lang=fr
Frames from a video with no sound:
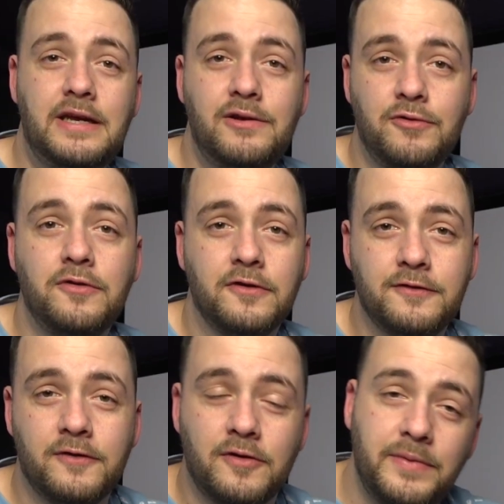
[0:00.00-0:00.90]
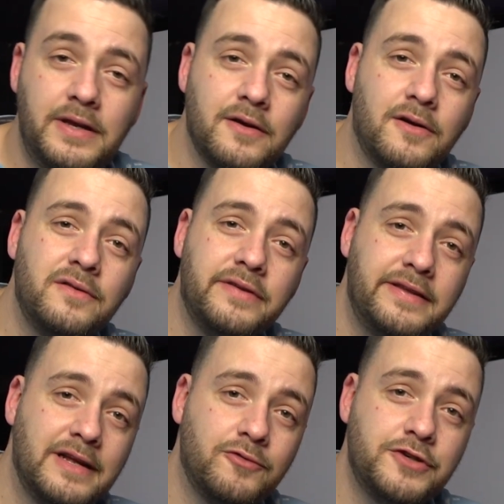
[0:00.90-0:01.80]
et de le transformer en
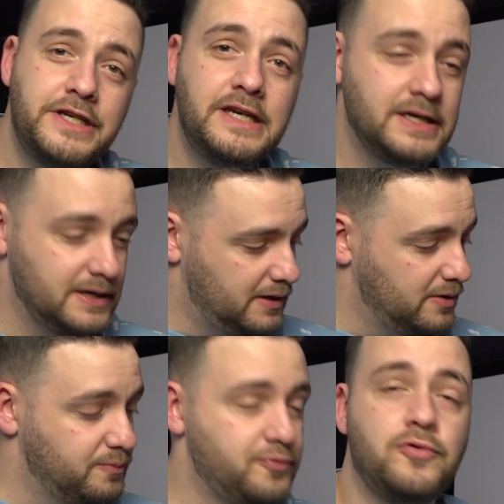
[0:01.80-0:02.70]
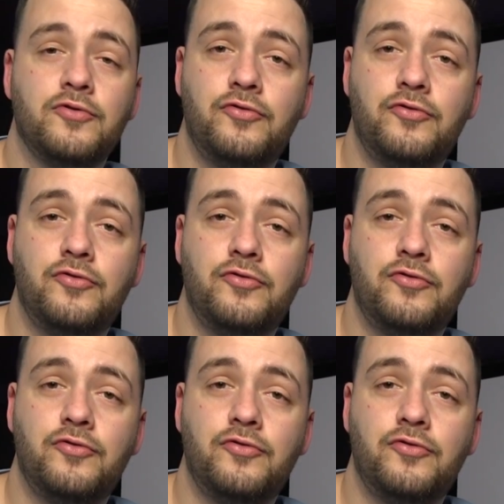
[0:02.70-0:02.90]
analogique pour